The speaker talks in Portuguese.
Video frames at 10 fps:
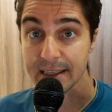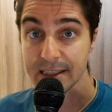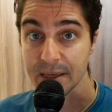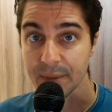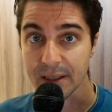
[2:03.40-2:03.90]
na
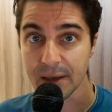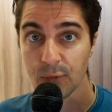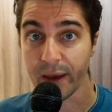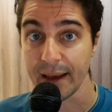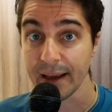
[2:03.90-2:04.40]
semana que
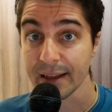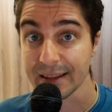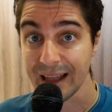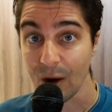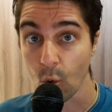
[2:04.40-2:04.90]
vem,
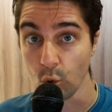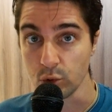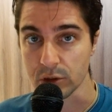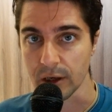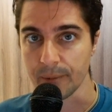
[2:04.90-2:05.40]
na
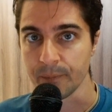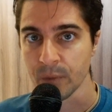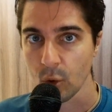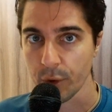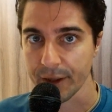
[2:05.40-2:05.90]
outra,
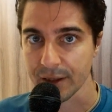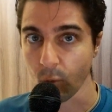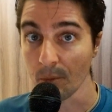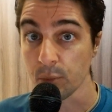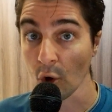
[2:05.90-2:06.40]
ou
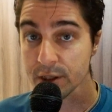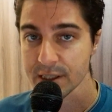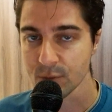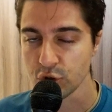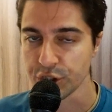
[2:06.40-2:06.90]
então
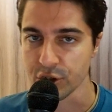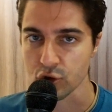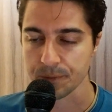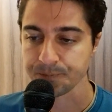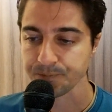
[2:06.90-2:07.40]
próximo disso.